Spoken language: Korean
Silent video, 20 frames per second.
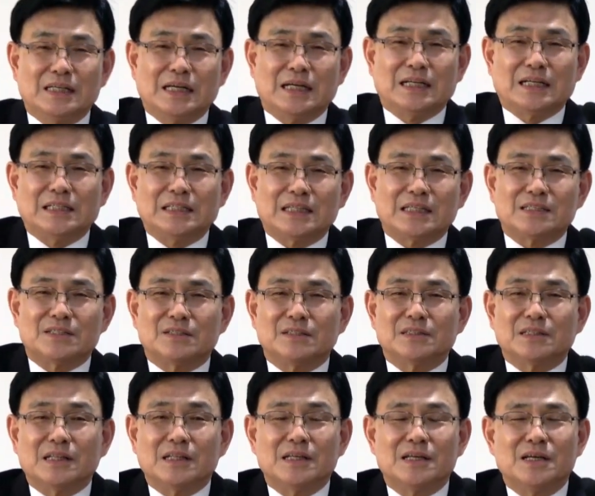
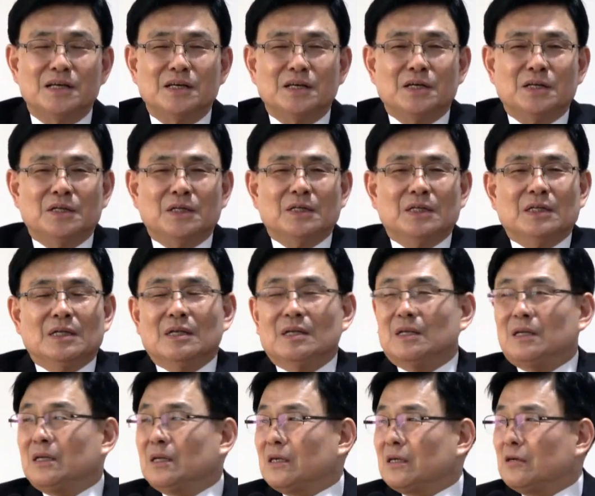하나님께서는
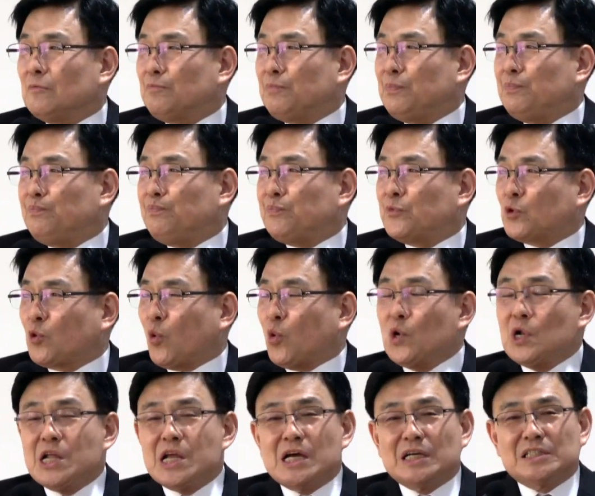그
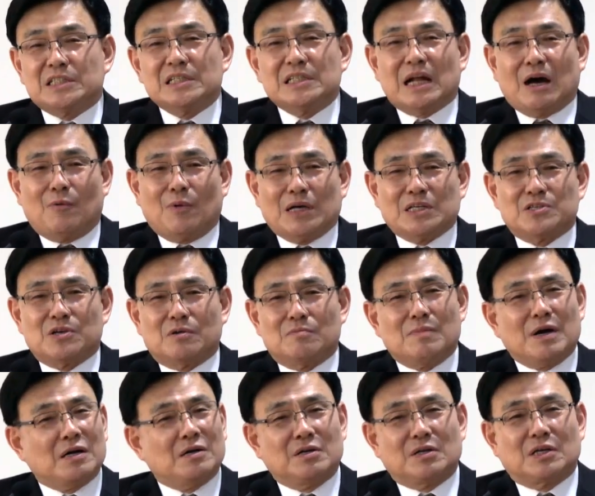골리앗이 나와서
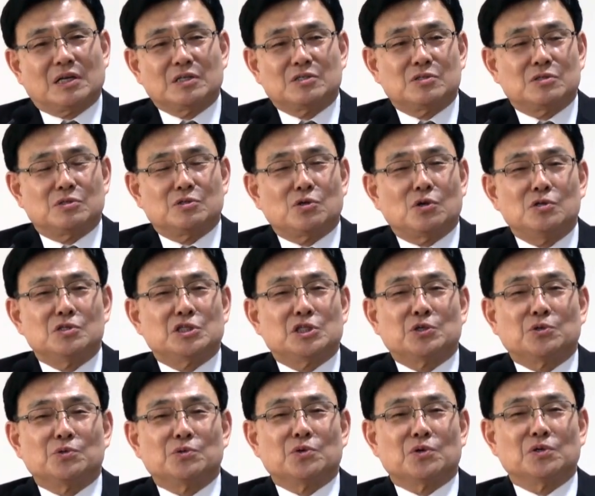막 그렇게
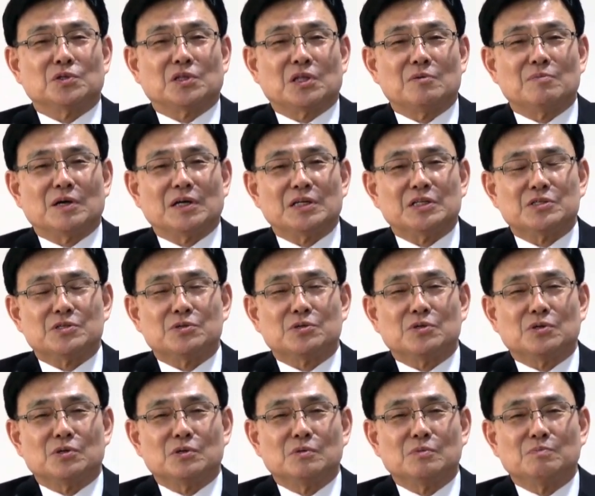설치고 그럴 때
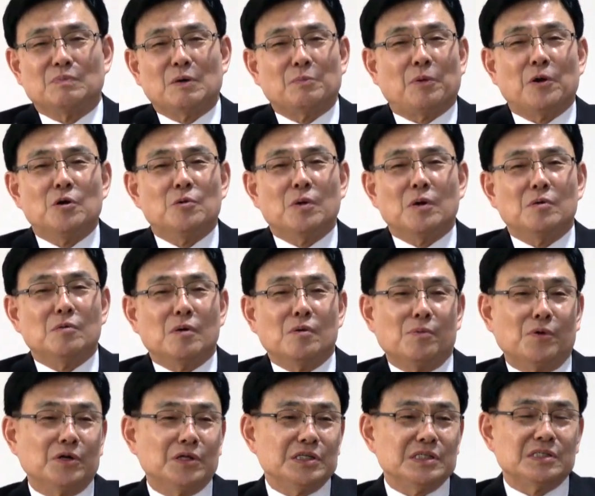말이죠. 막
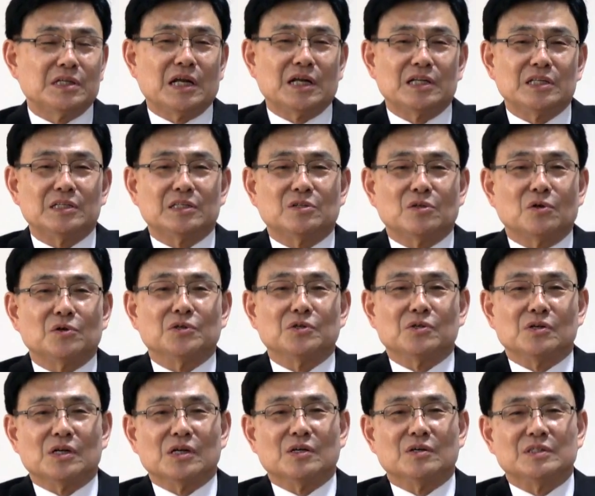벌벌벌벌 이스라엘이
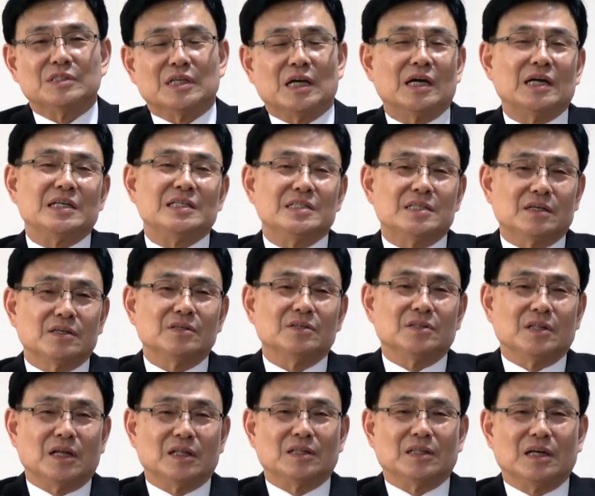떠는 거예요. 야, 이제
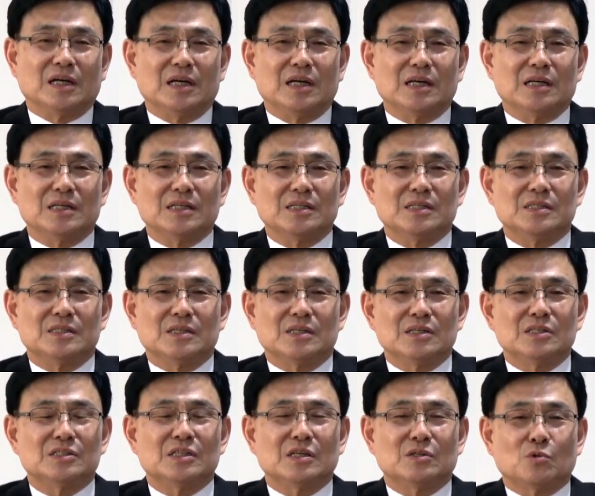끝났다.
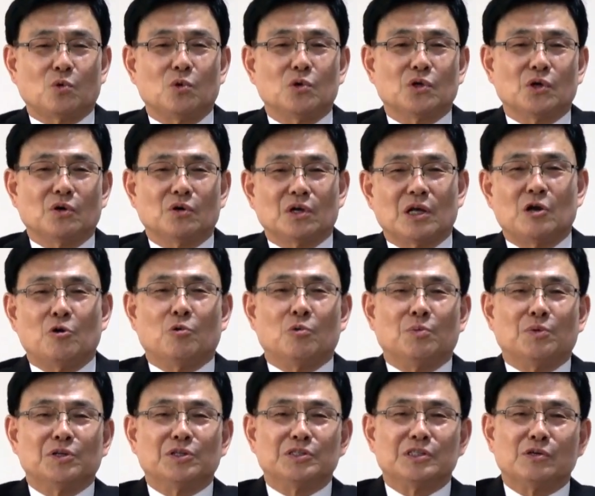이제 돌격을 해
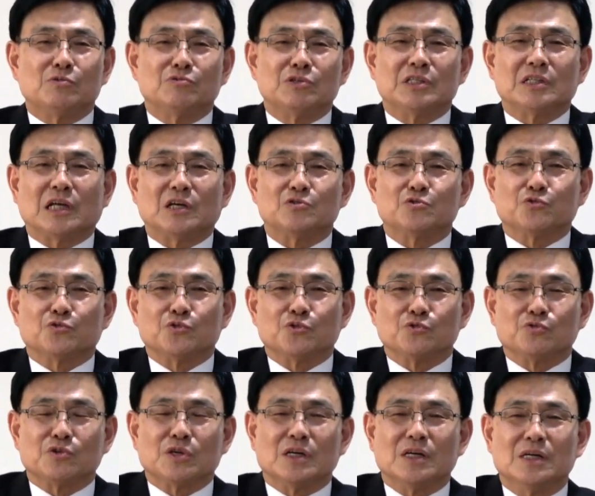오면 이제 우린 다
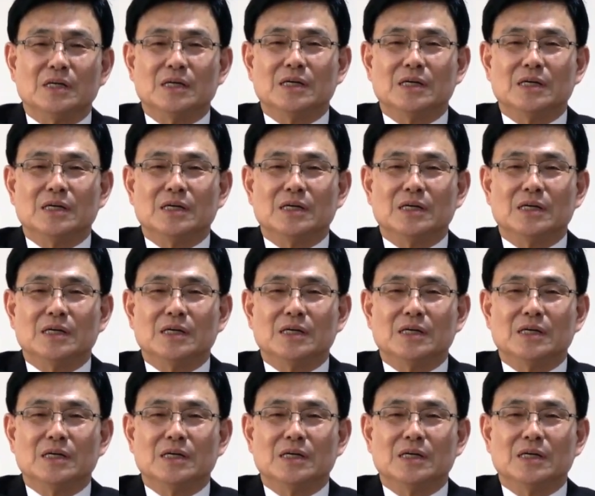죽는구나.